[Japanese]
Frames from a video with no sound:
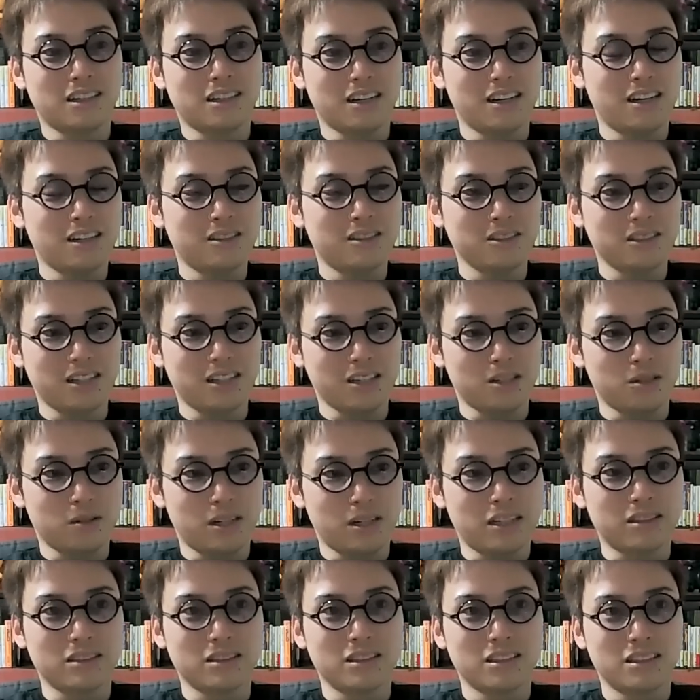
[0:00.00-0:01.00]
だから楽っていう
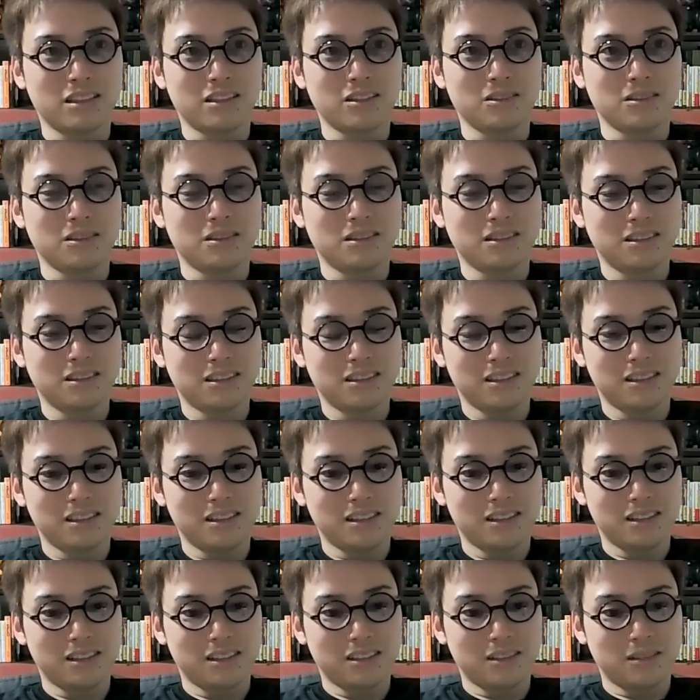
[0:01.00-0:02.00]
のはあるんですけど。
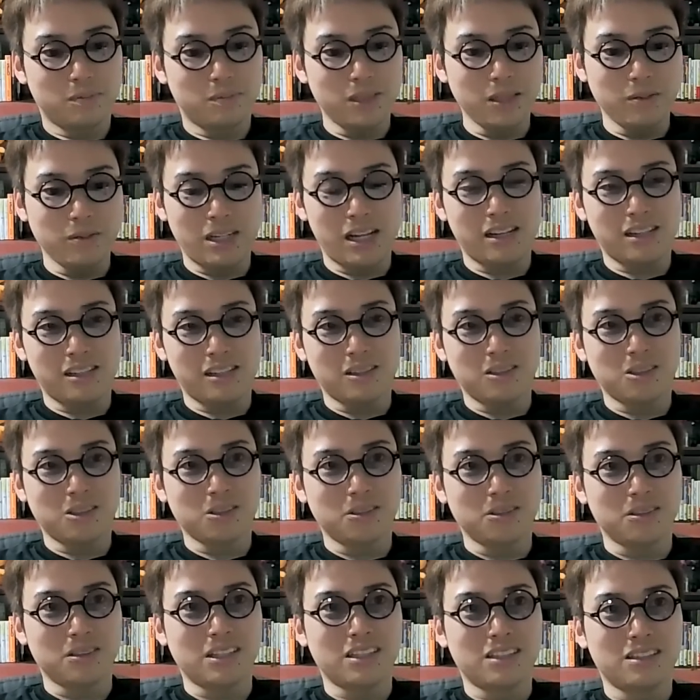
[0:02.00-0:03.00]
まあでも結局
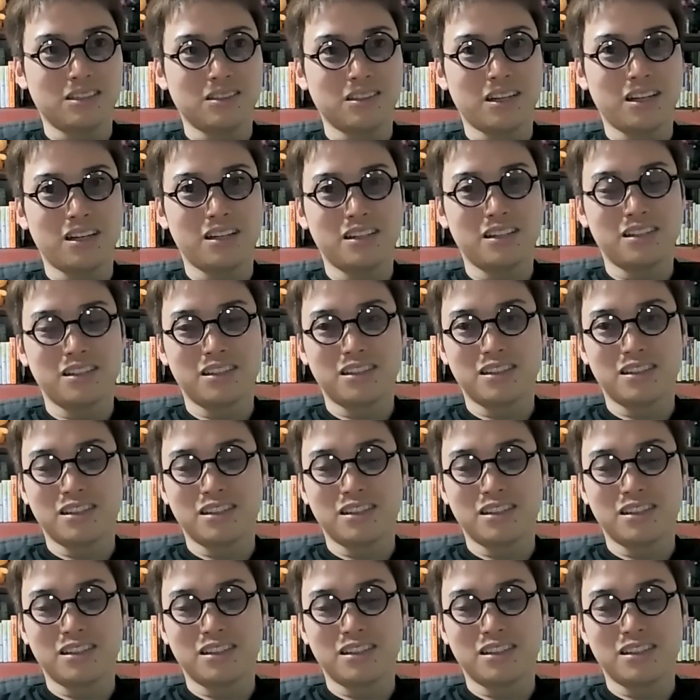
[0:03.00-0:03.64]
そうですよね。